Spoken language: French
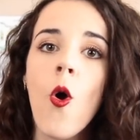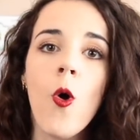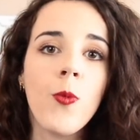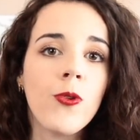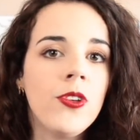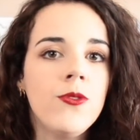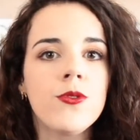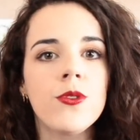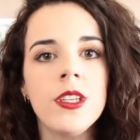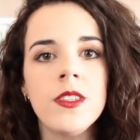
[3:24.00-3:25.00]
au profit d'une
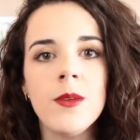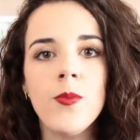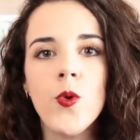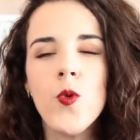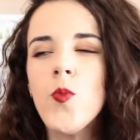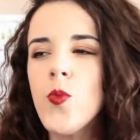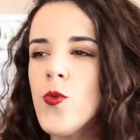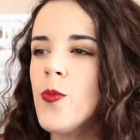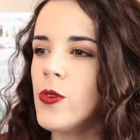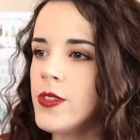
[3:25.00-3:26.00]
société beaucoup
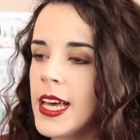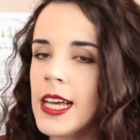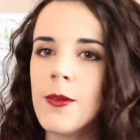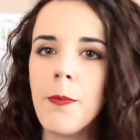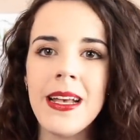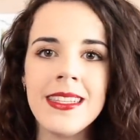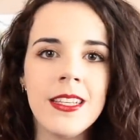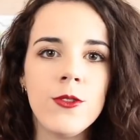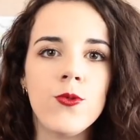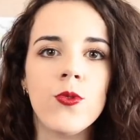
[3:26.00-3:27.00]
plus moderne,
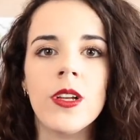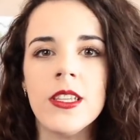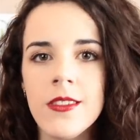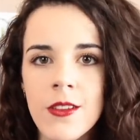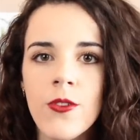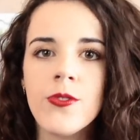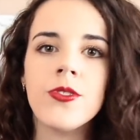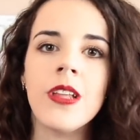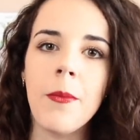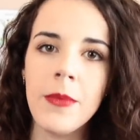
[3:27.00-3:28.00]
basée sur les
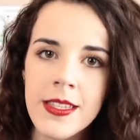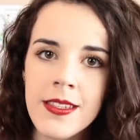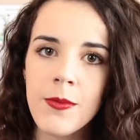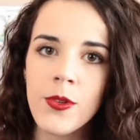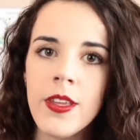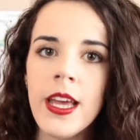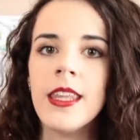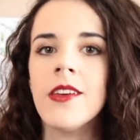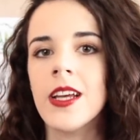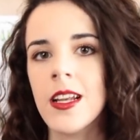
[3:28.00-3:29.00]
sciences, la médecine
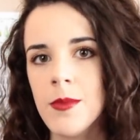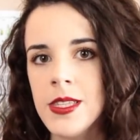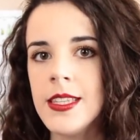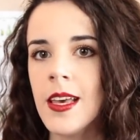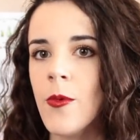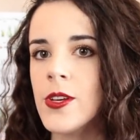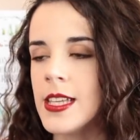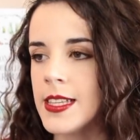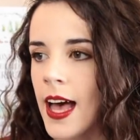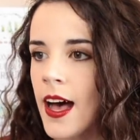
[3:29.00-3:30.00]
moderne, avec les médicaments,
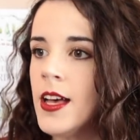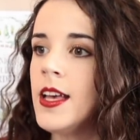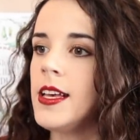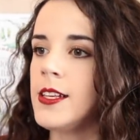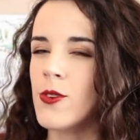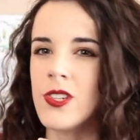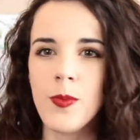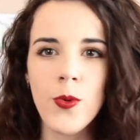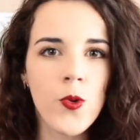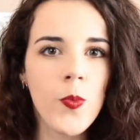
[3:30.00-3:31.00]
etc. Et ce que
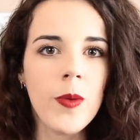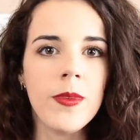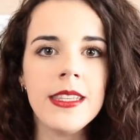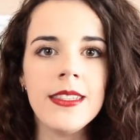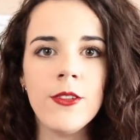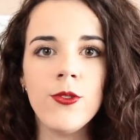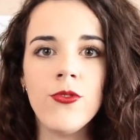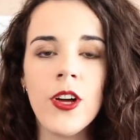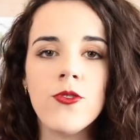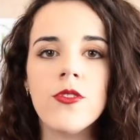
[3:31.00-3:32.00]
j'ai beaucoup aimé, c'est de
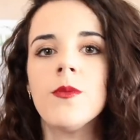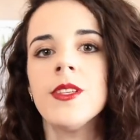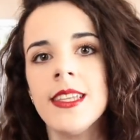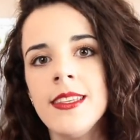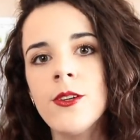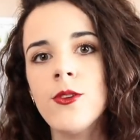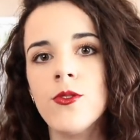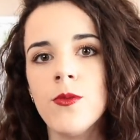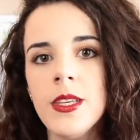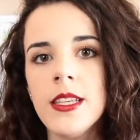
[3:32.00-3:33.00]
voir justement cette
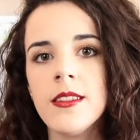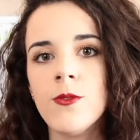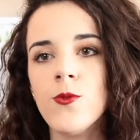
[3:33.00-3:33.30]
dichotomie et